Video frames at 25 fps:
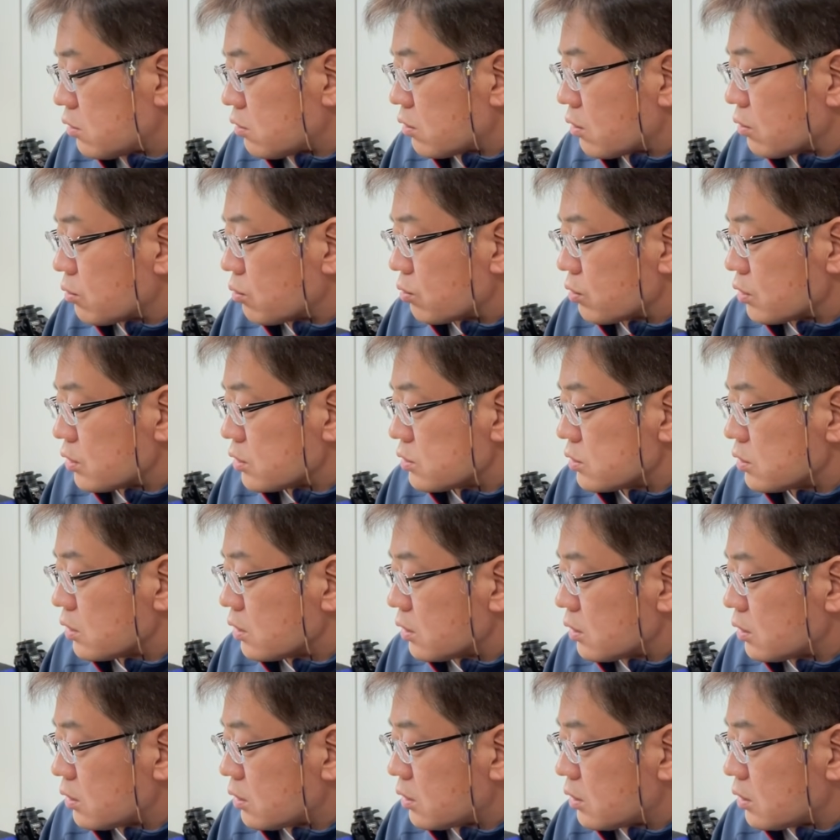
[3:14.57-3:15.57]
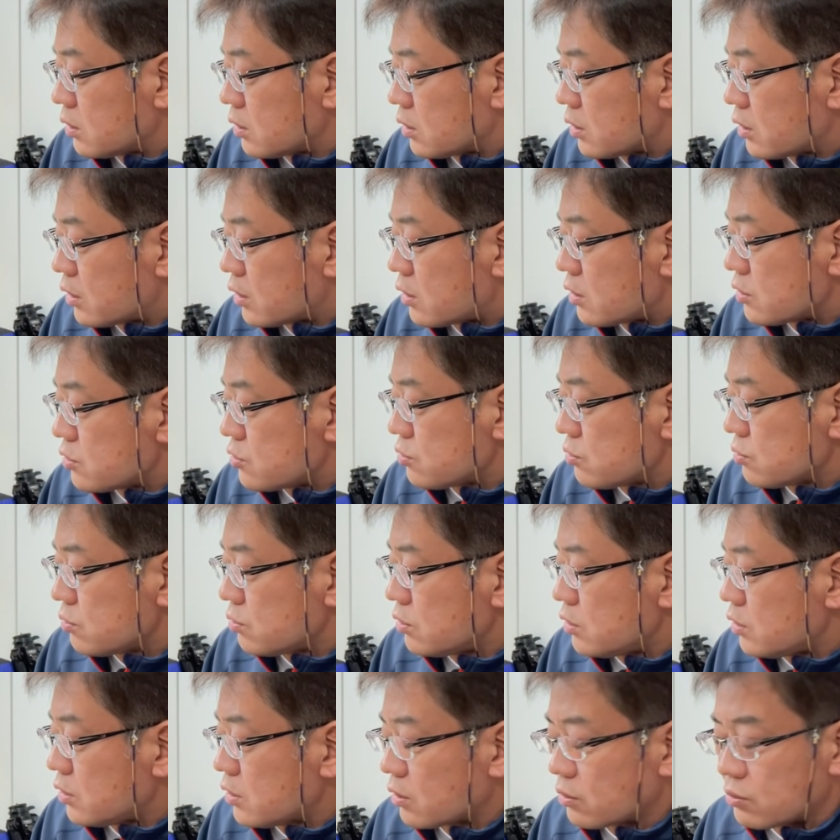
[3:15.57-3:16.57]
たのはこれですね7
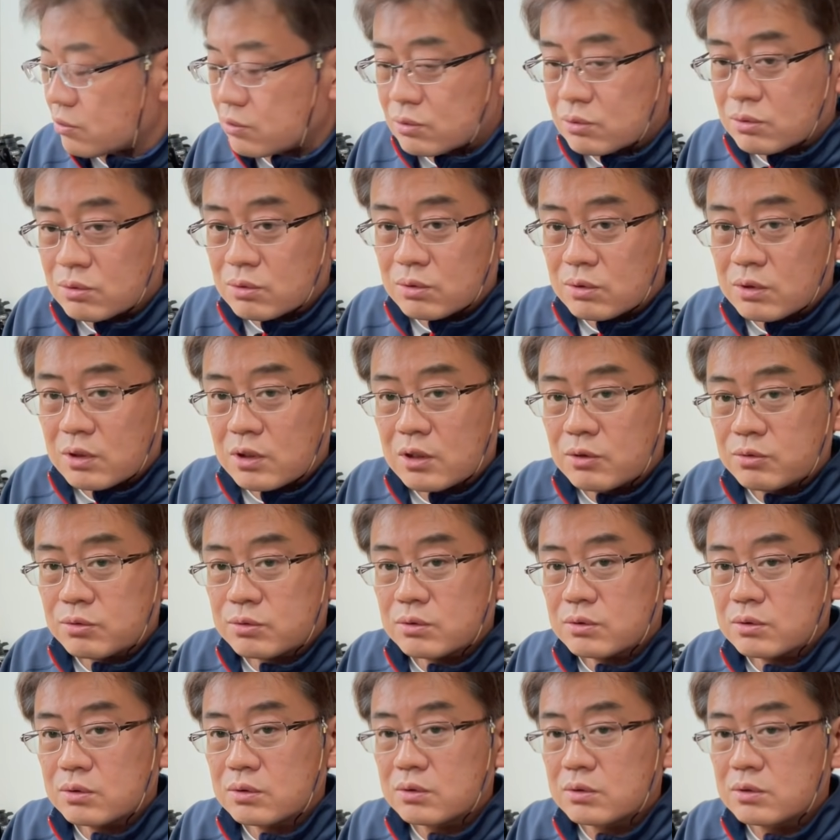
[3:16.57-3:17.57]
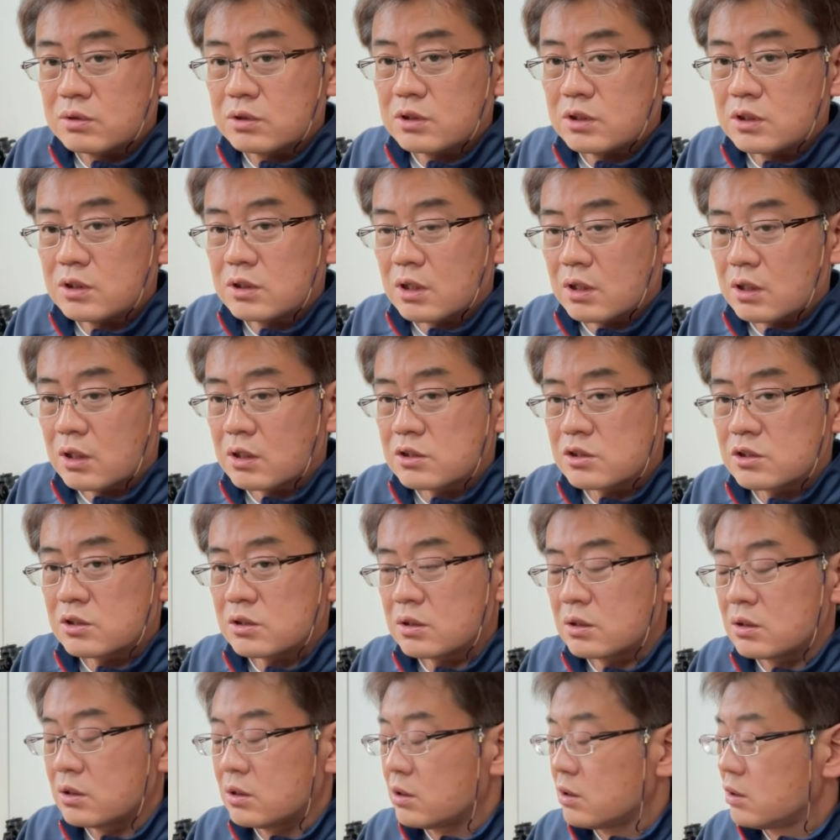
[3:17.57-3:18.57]
2 0 0の F2.8
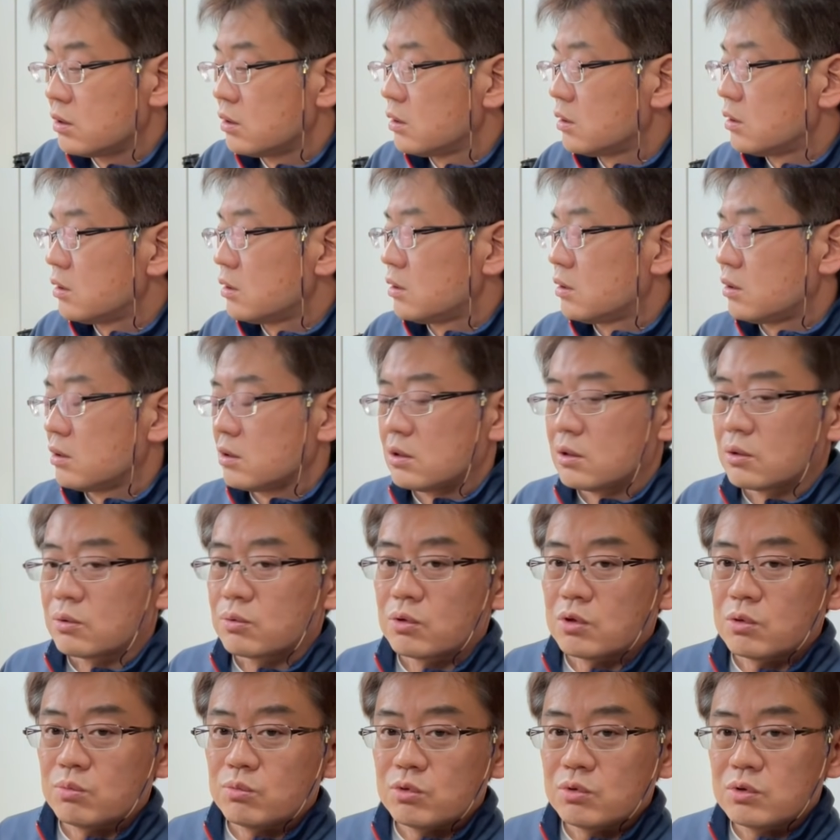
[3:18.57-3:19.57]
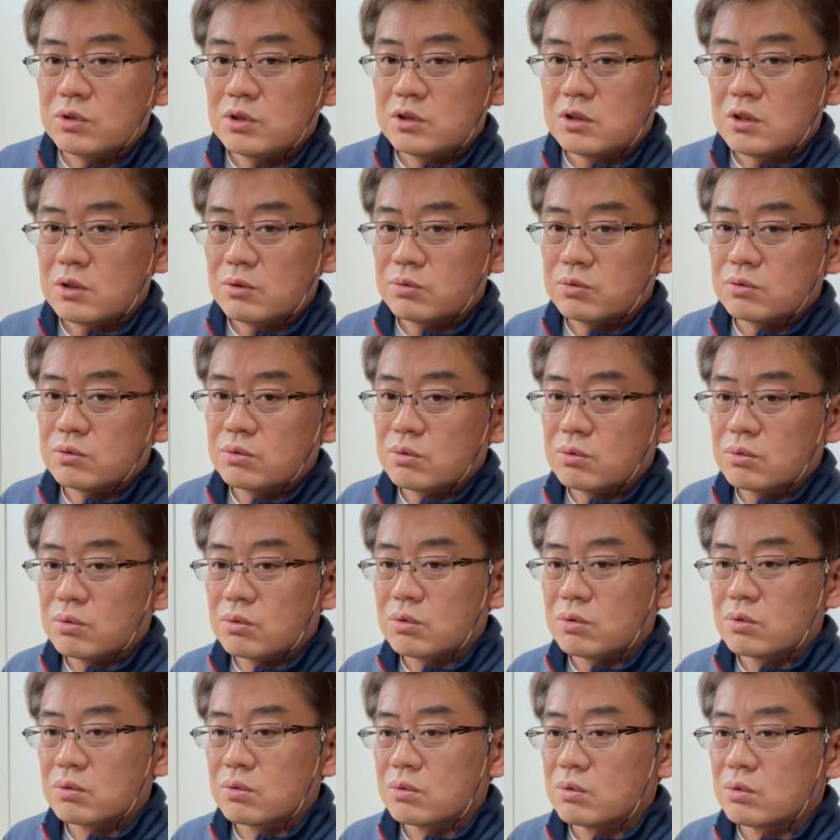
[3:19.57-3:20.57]
でこれも EF の
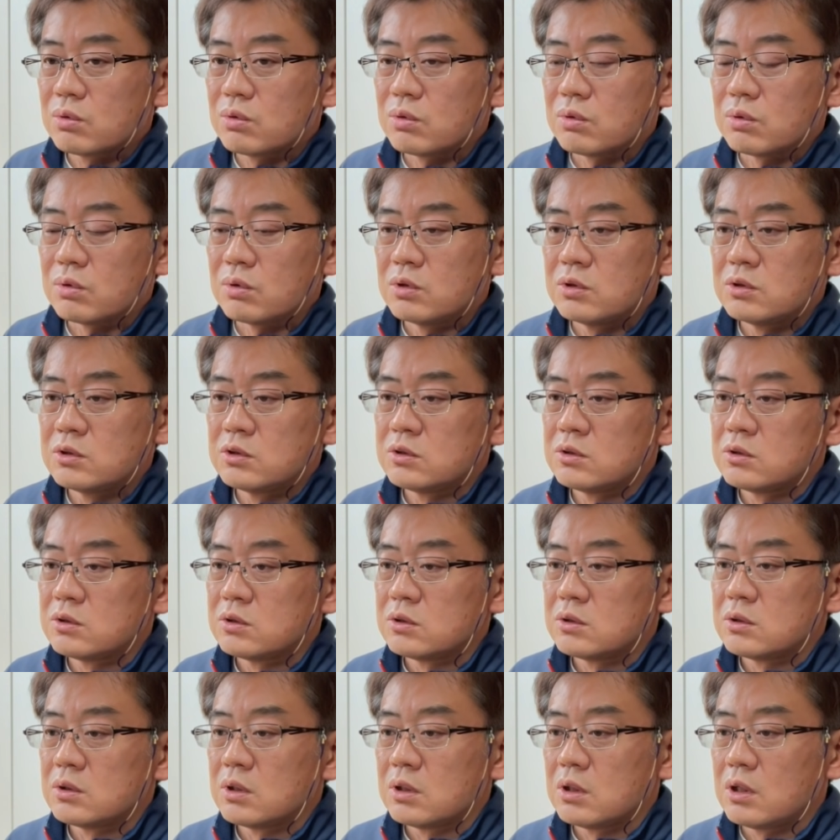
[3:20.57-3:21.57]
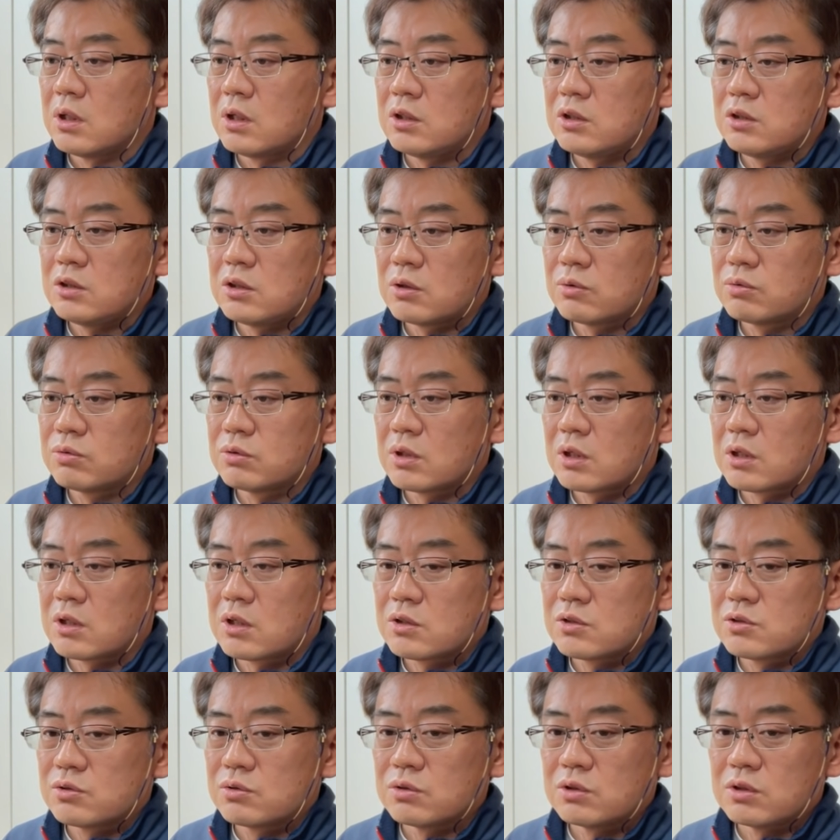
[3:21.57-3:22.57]
頃の
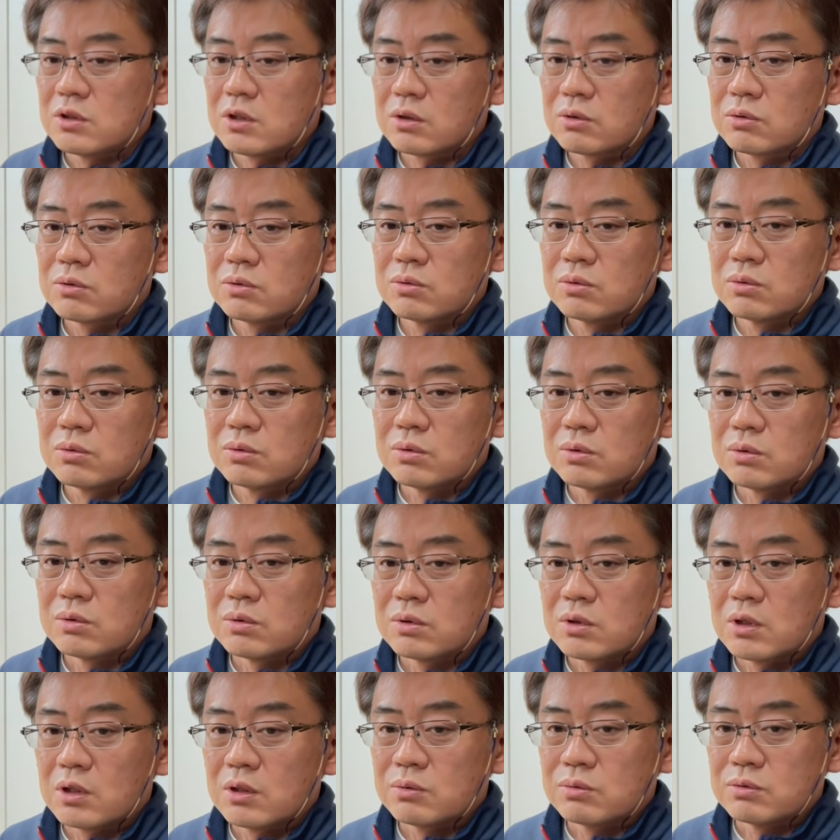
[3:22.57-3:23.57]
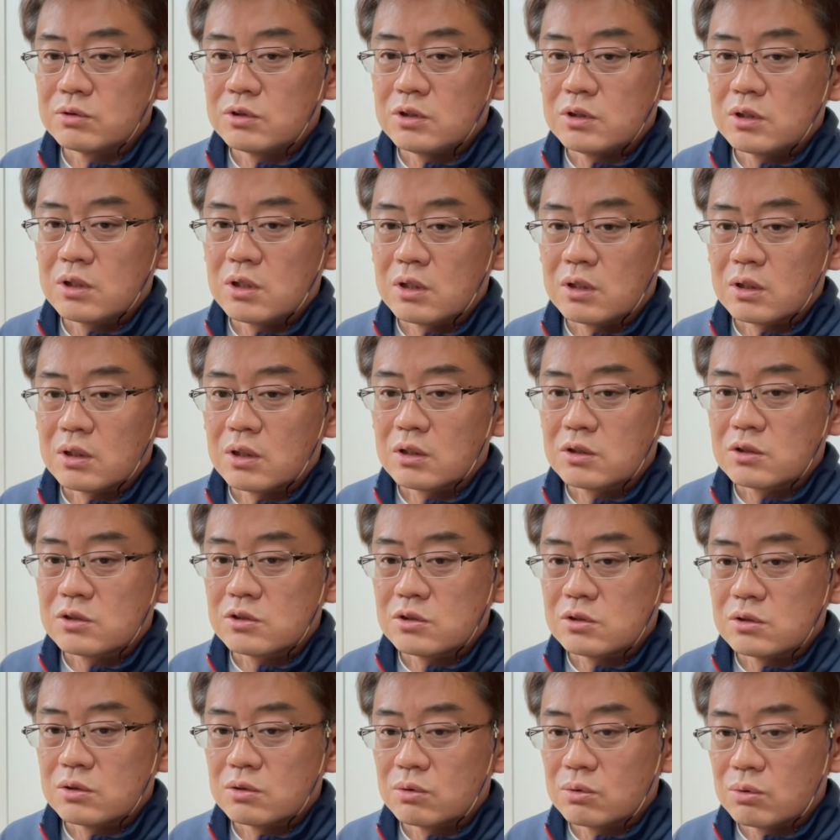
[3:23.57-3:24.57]
EF7200 の
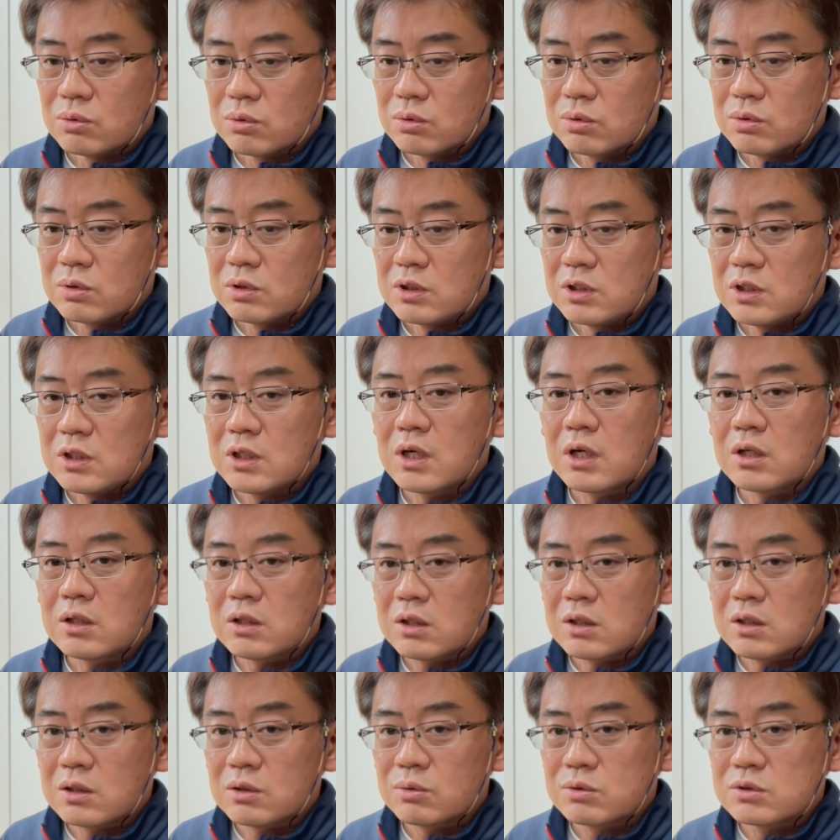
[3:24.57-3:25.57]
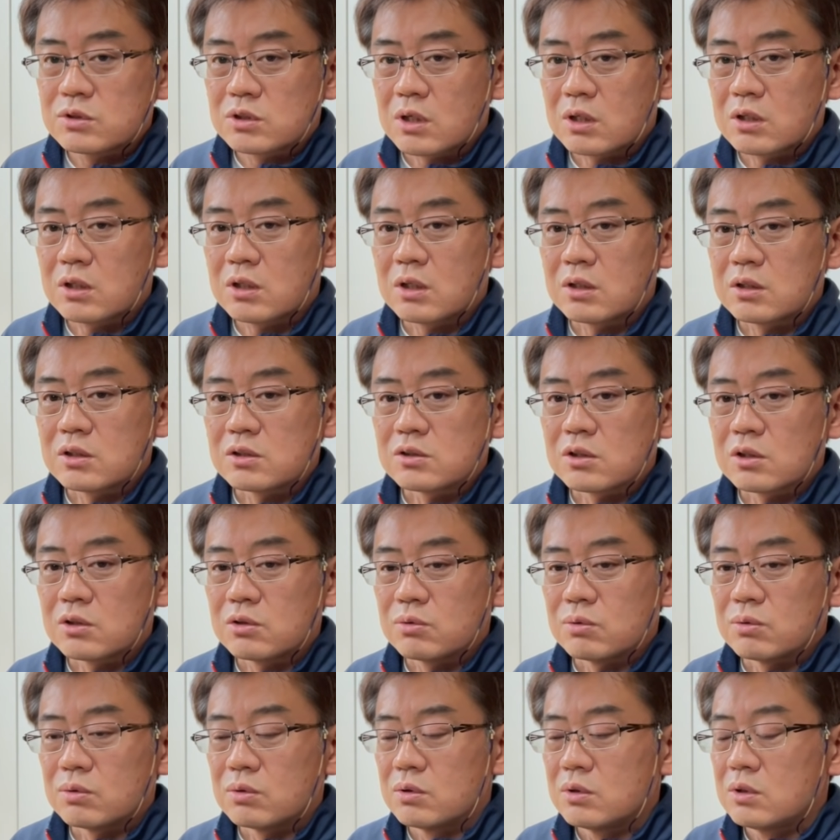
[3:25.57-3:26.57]
F2.8 の2型を使ってたんですけ
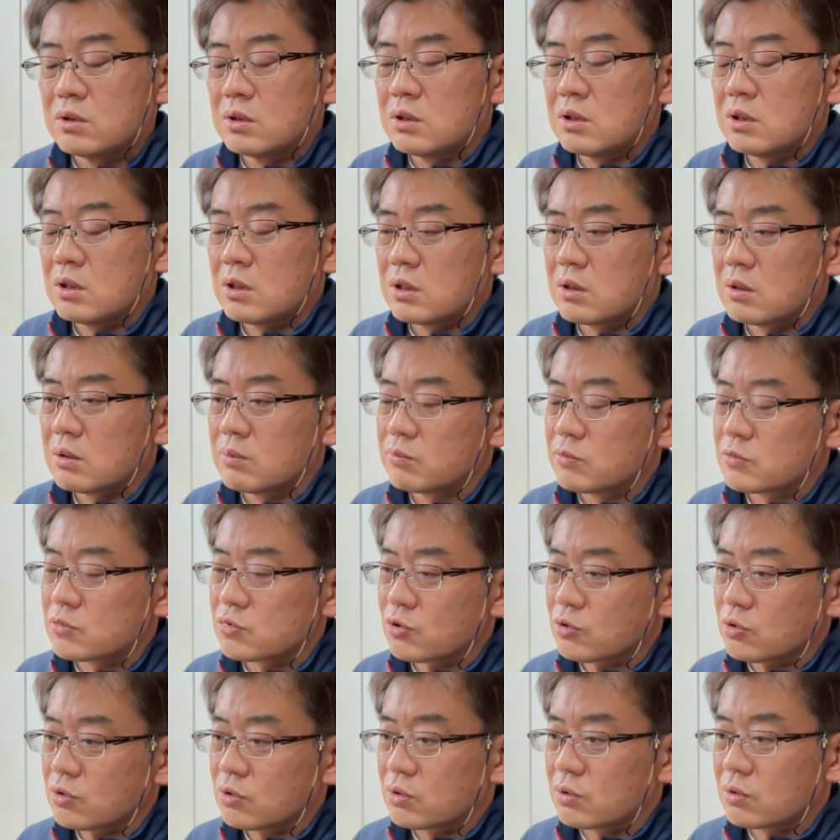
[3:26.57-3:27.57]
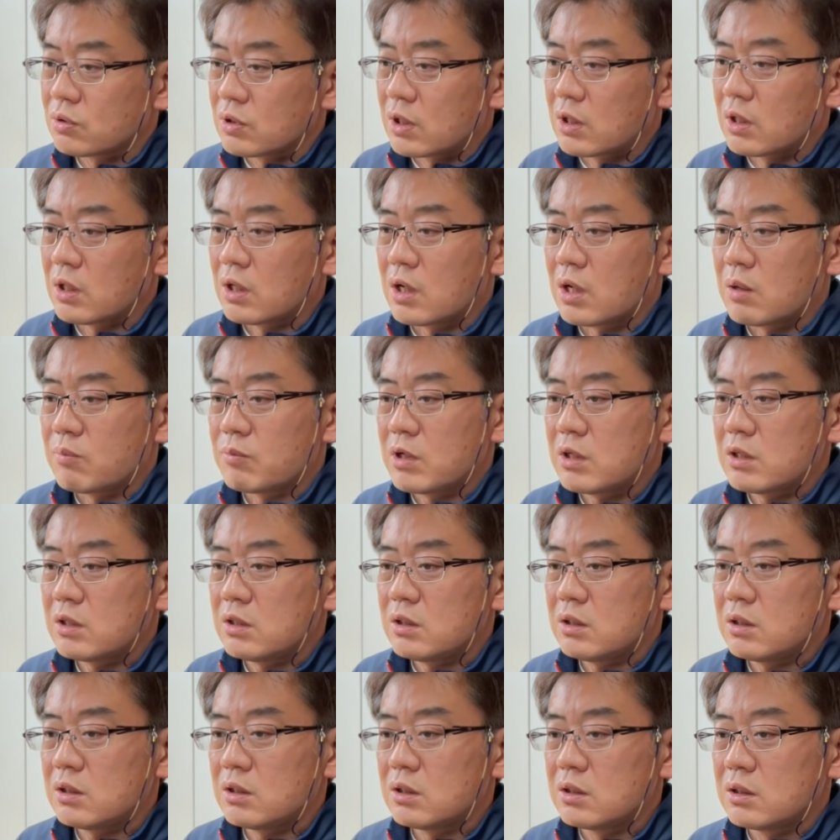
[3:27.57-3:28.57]
どちょっとねあま
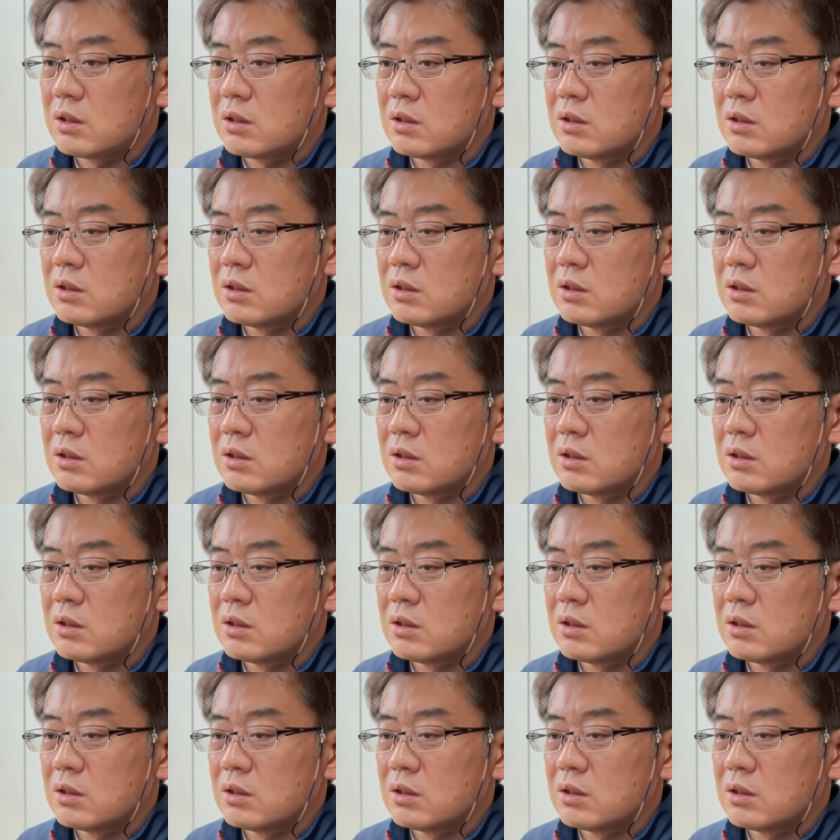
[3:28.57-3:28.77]
り